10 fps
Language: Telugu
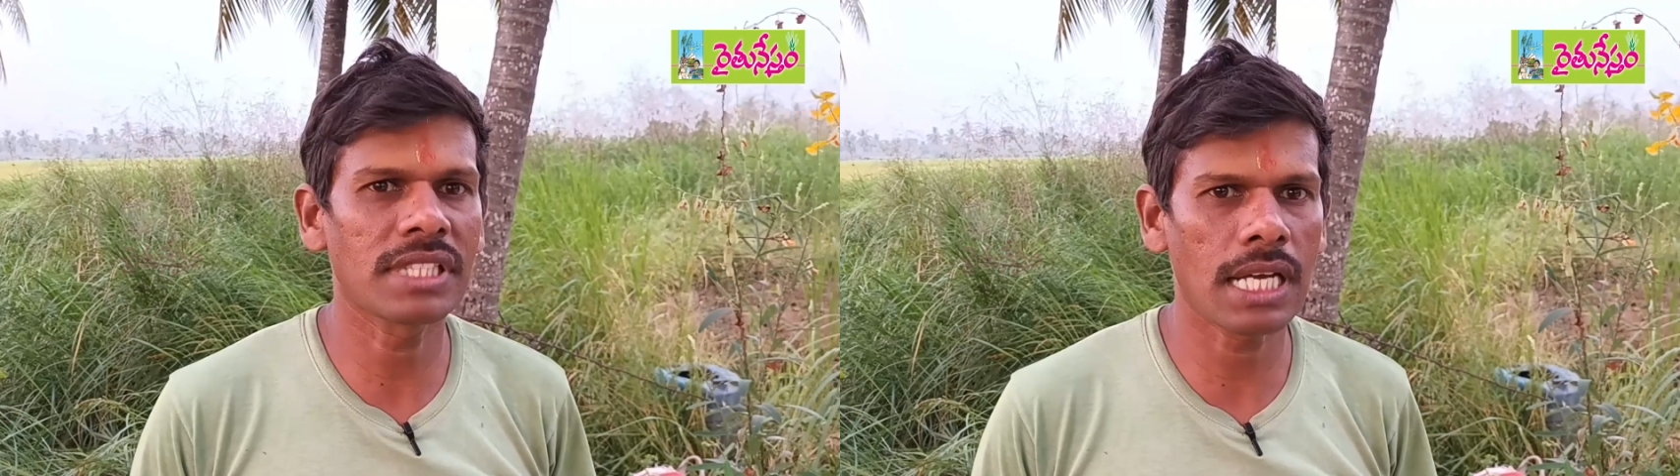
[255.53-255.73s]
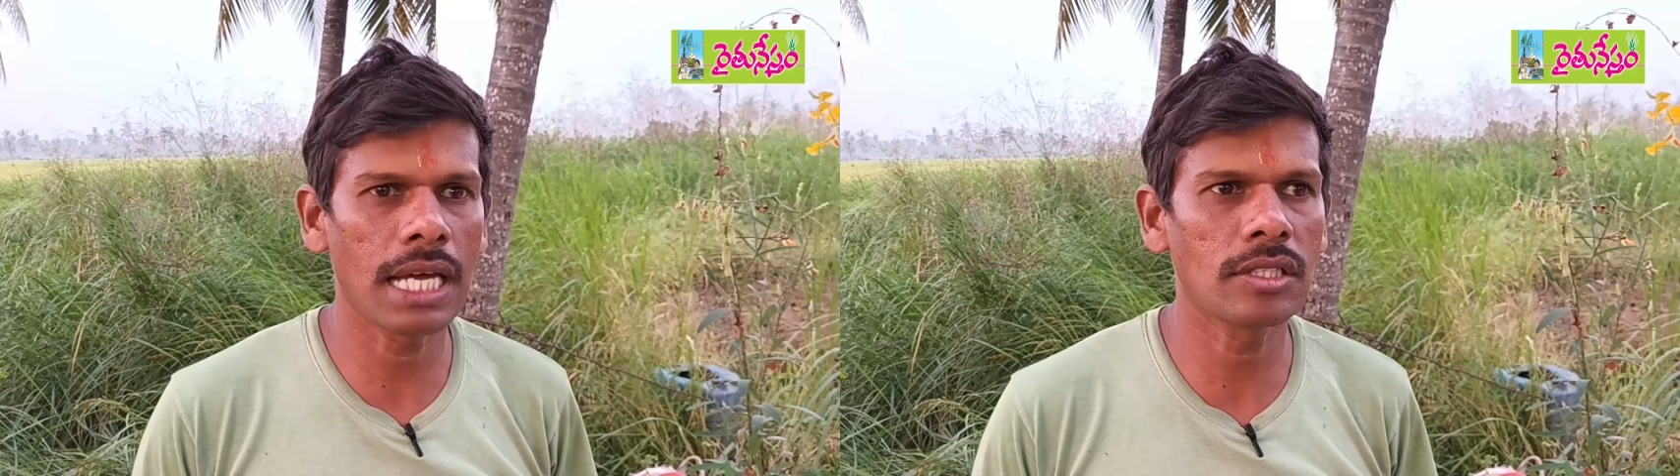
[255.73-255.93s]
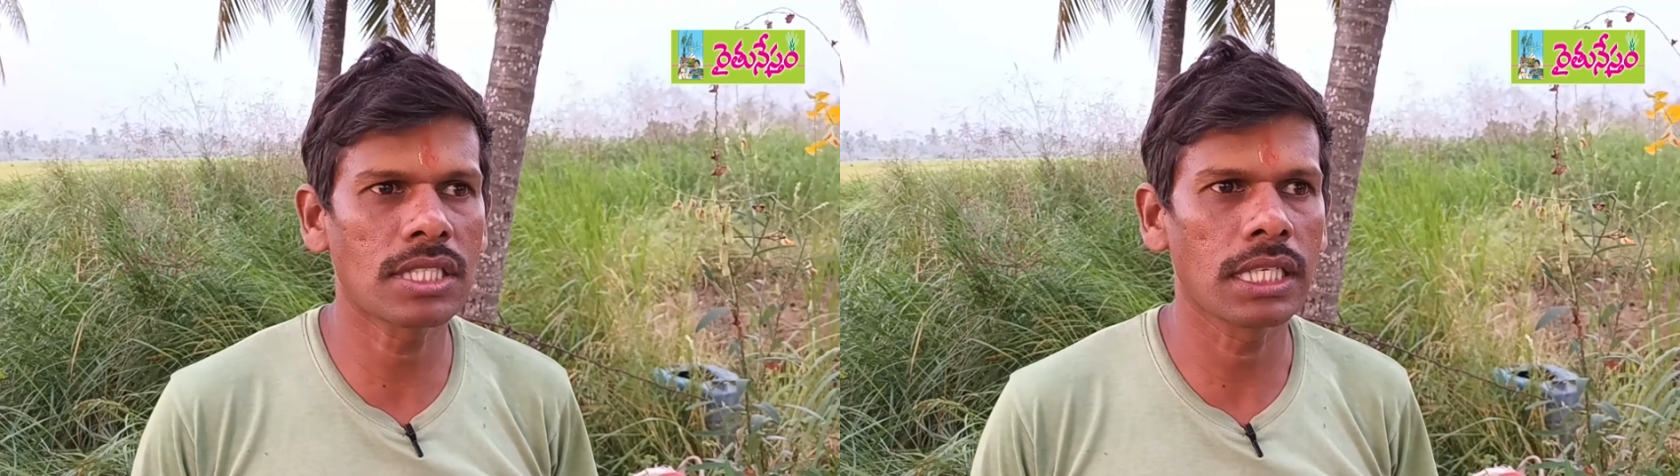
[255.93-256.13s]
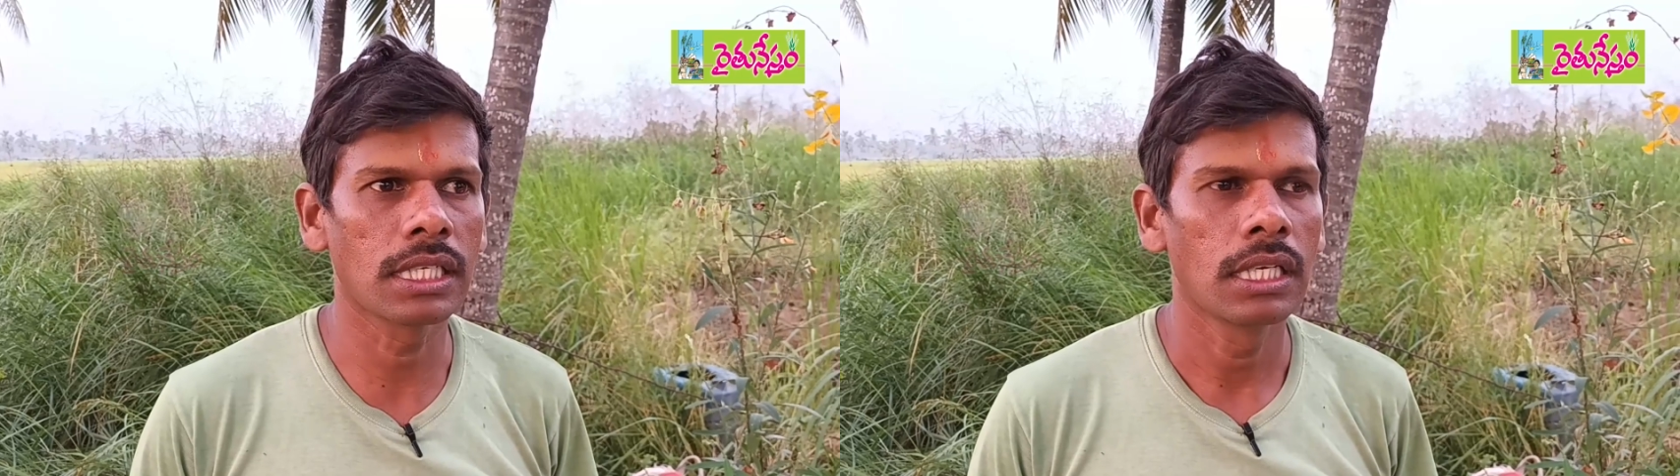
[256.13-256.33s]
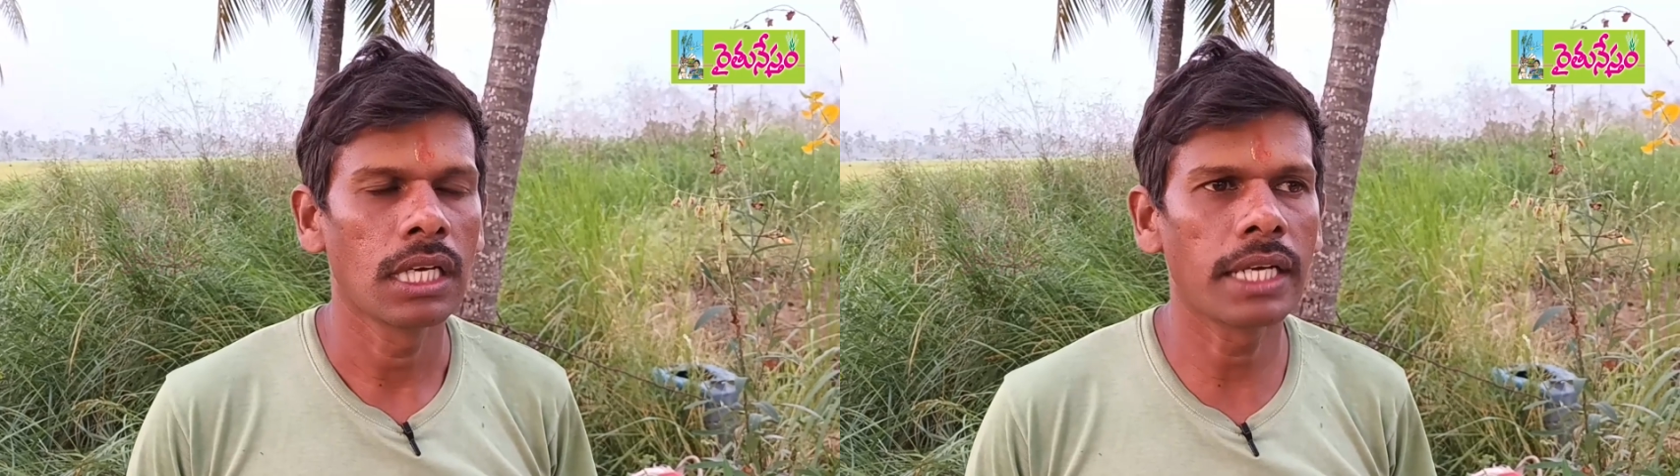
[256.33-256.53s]
స్ట్రాలు వచ్చాయి
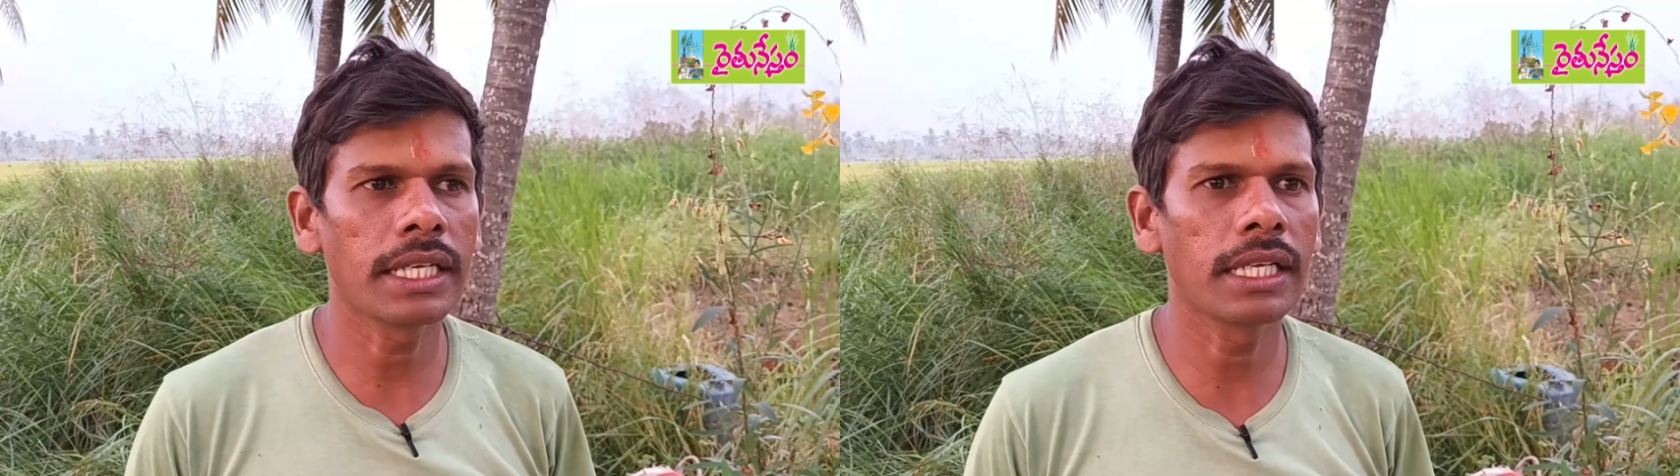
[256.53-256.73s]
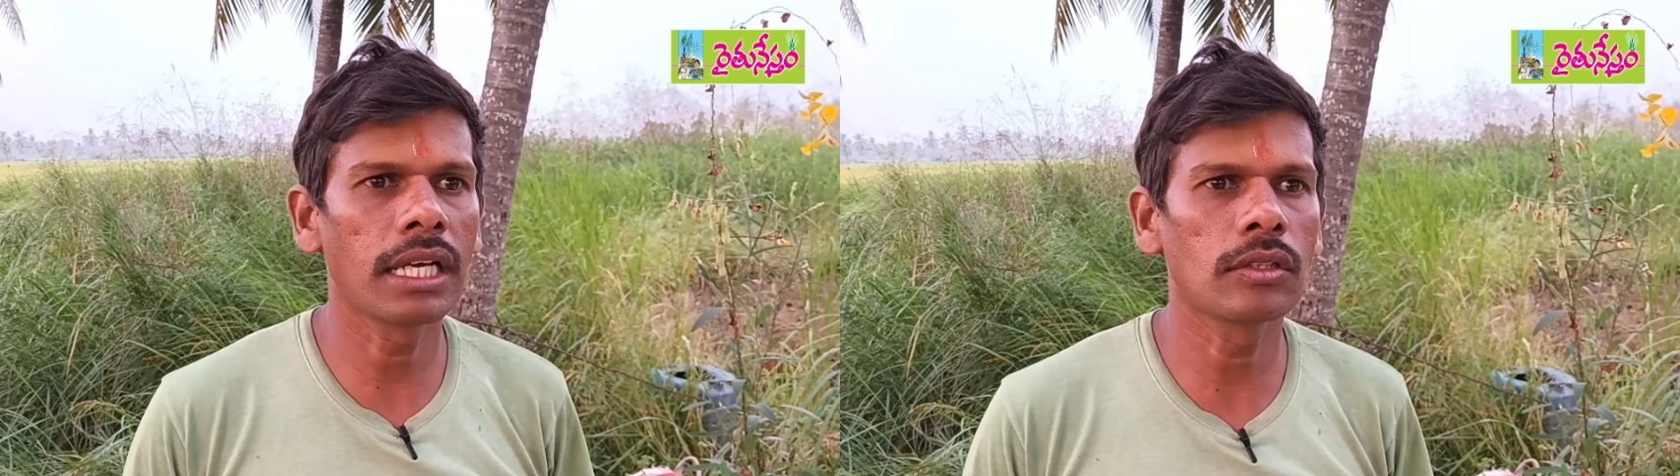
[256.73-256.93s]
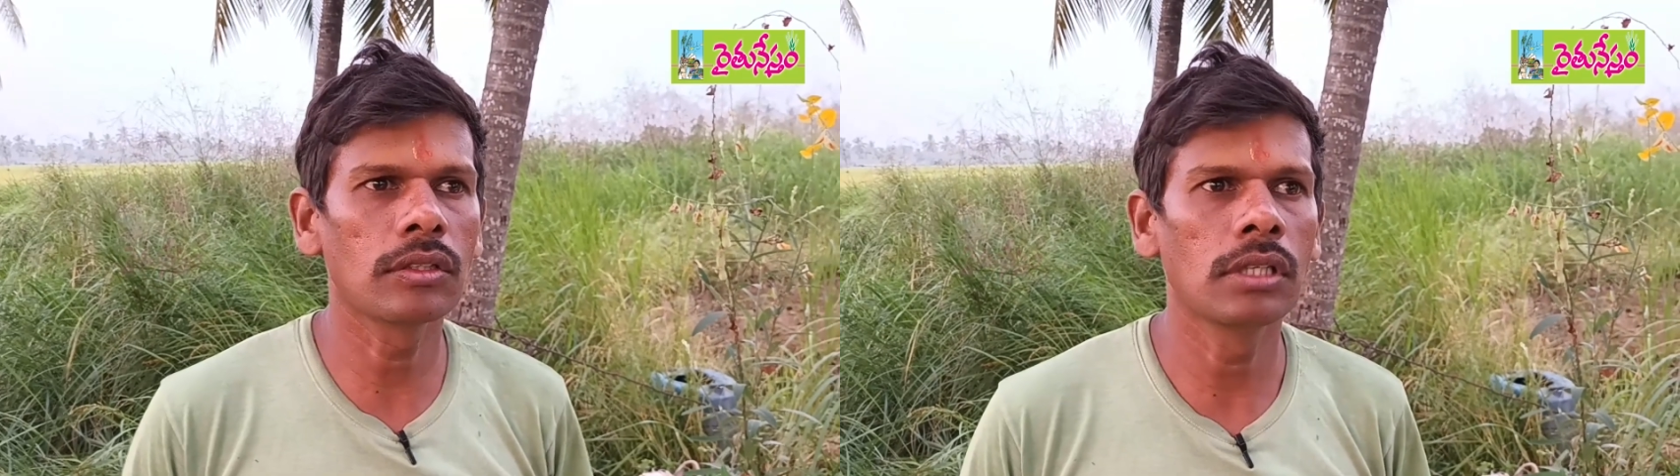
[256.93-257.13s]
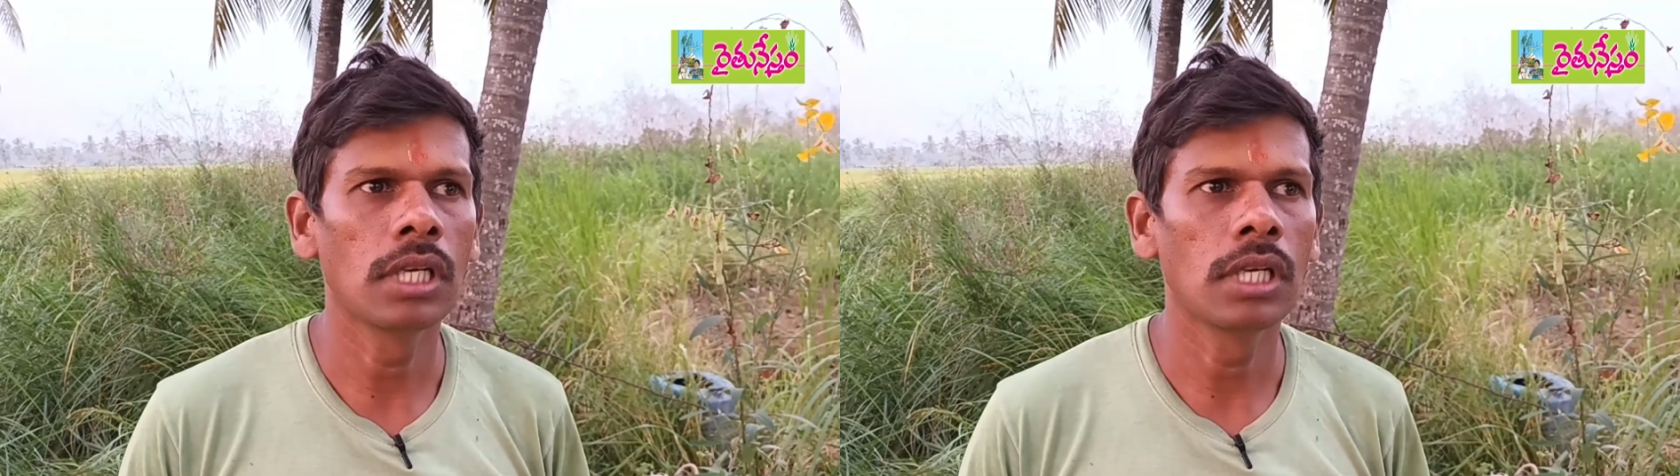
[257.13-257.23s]
అంటే నాకు